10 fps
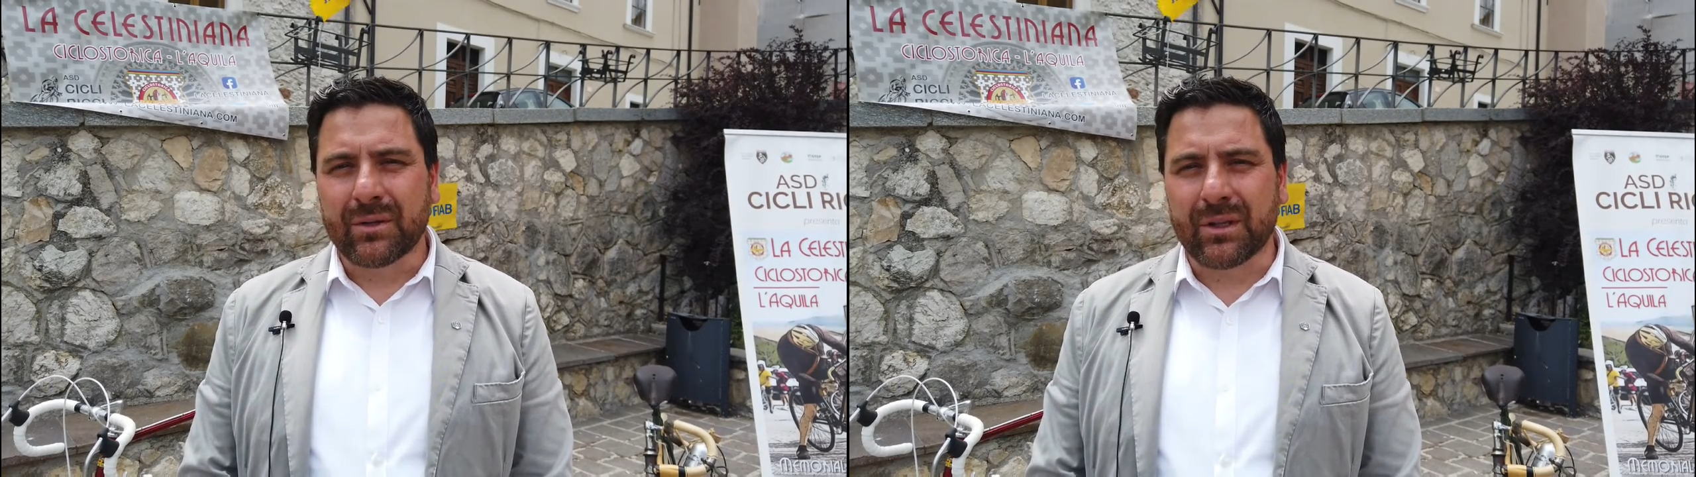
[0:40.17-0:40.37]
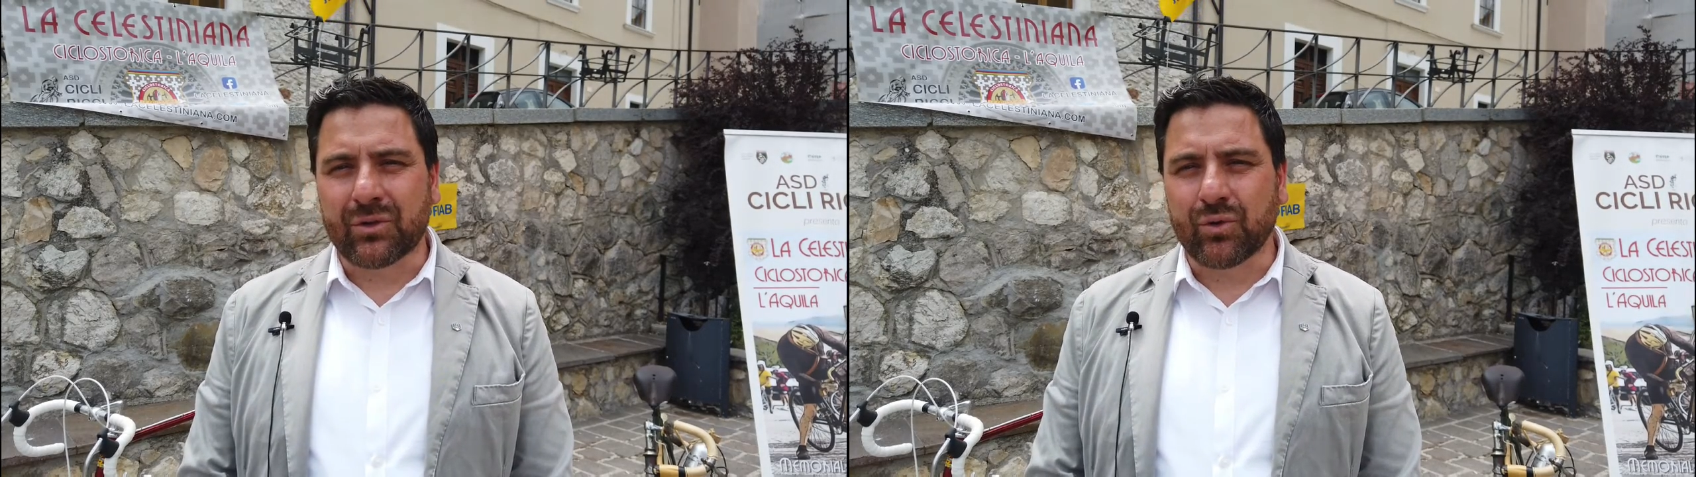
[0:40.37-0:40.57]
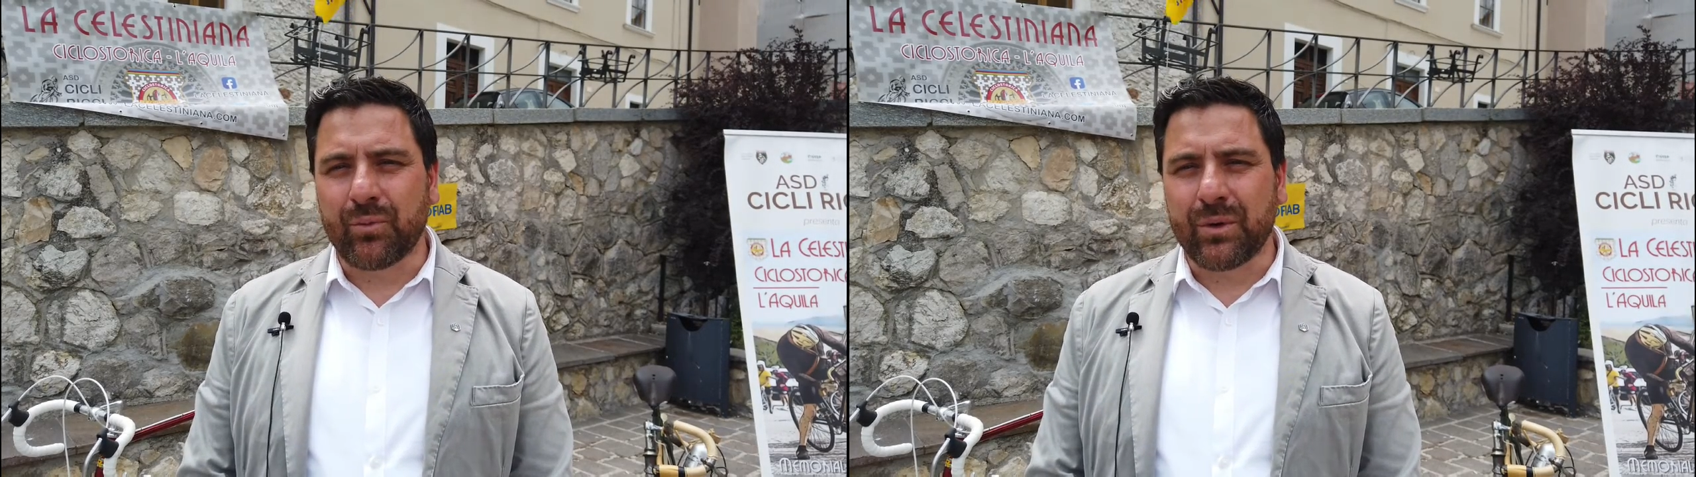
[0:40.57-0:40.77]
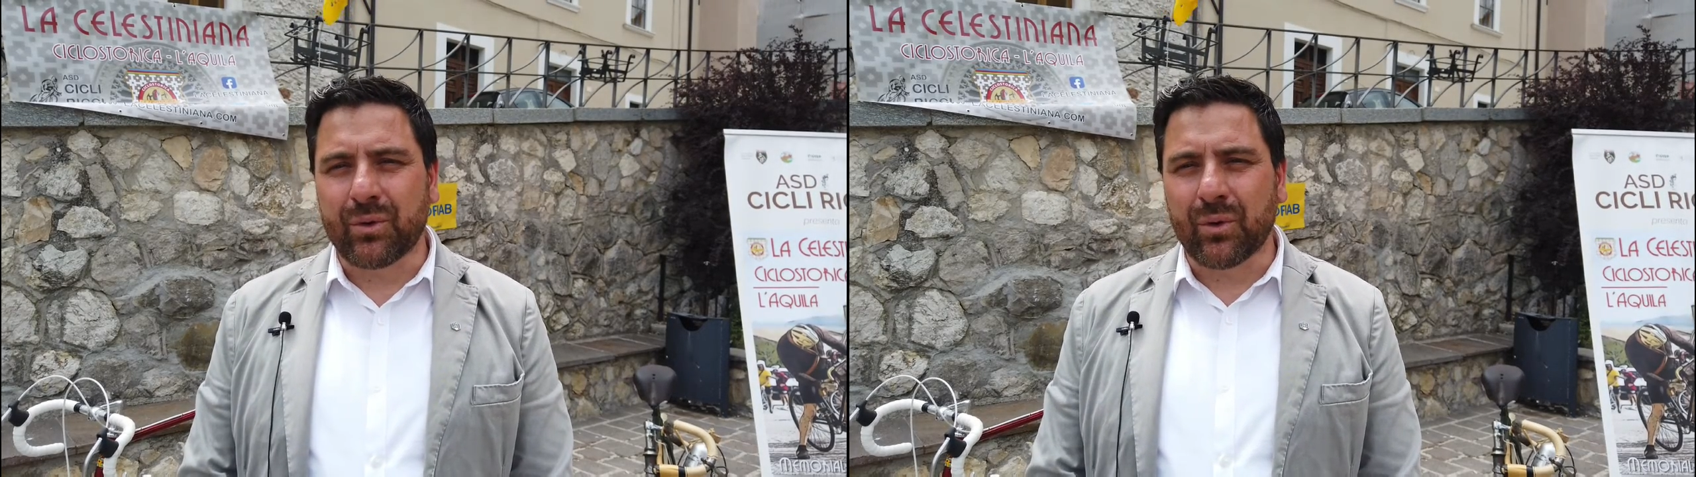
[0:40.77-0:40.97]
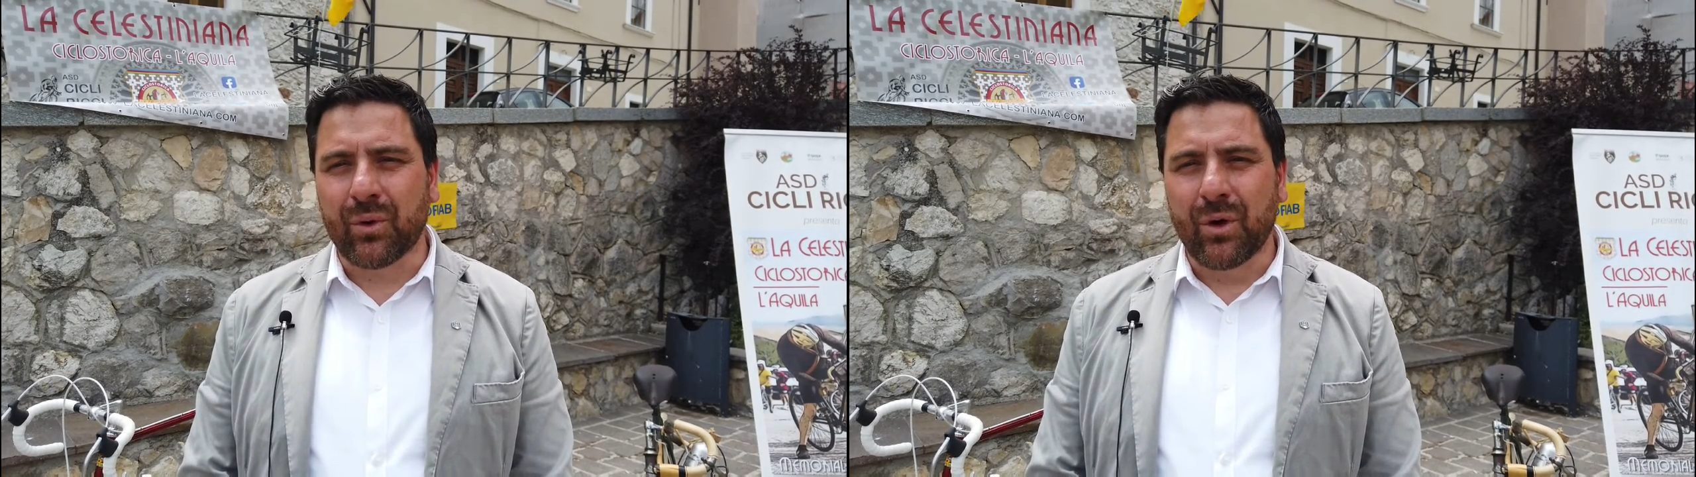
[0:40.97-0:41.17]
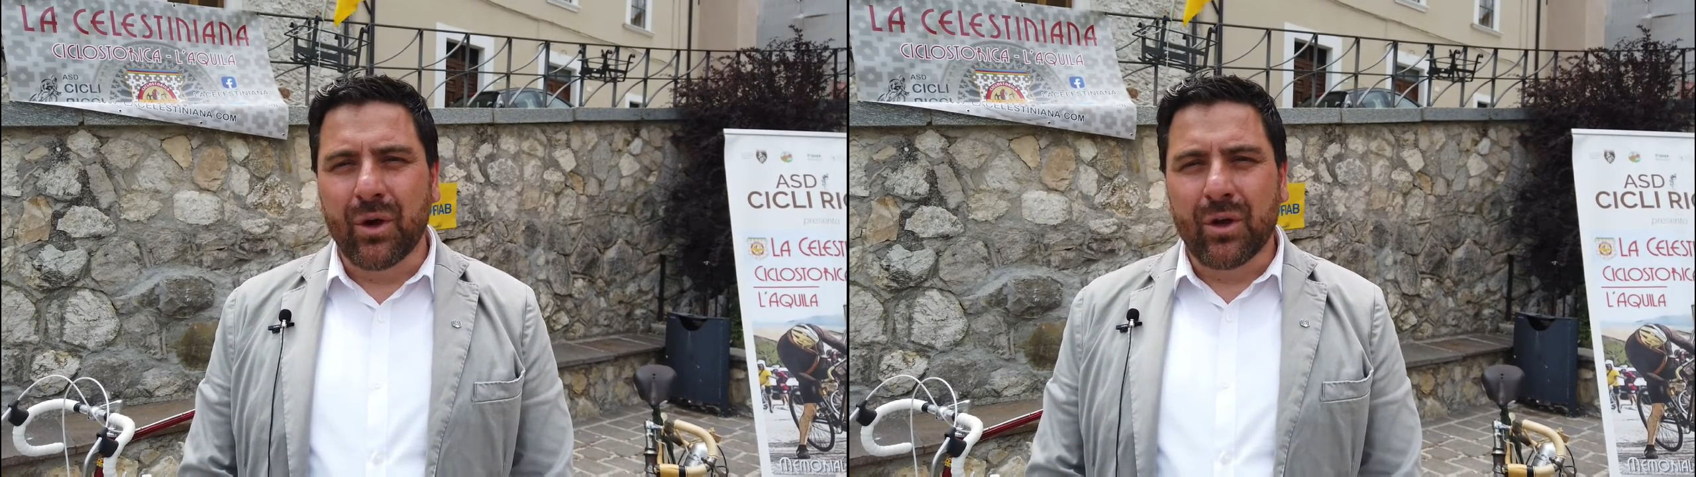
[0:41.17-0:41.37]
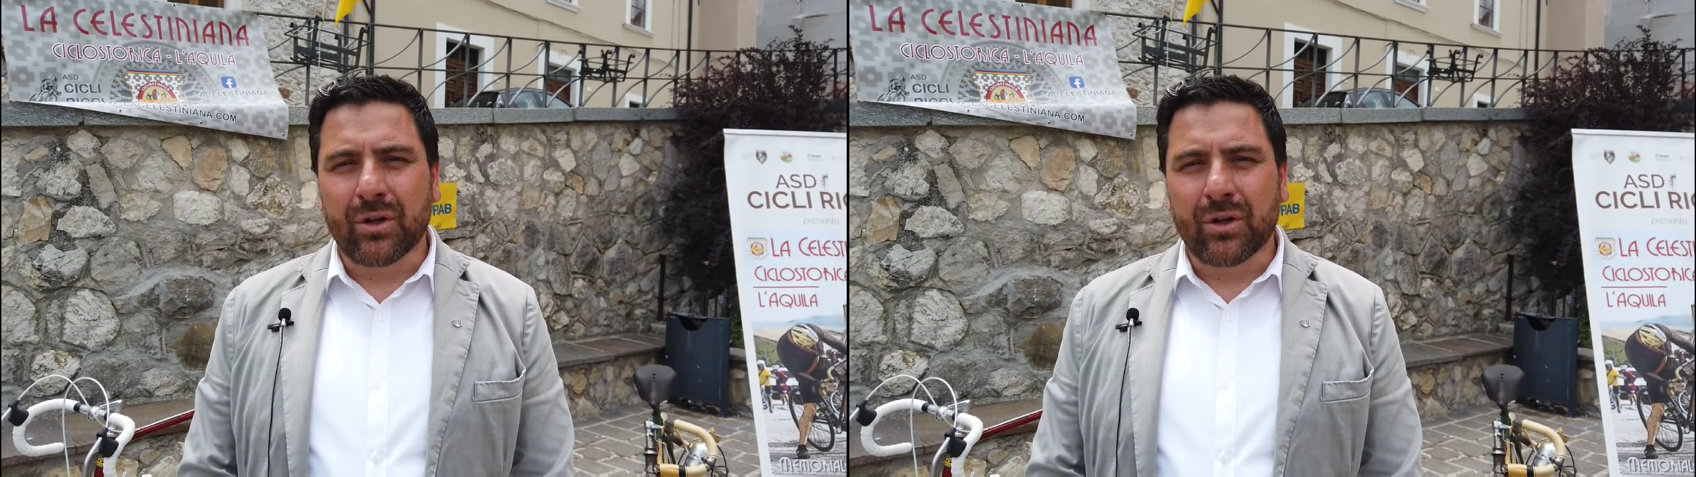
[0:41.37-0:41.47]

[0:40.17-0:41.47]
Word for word: da subito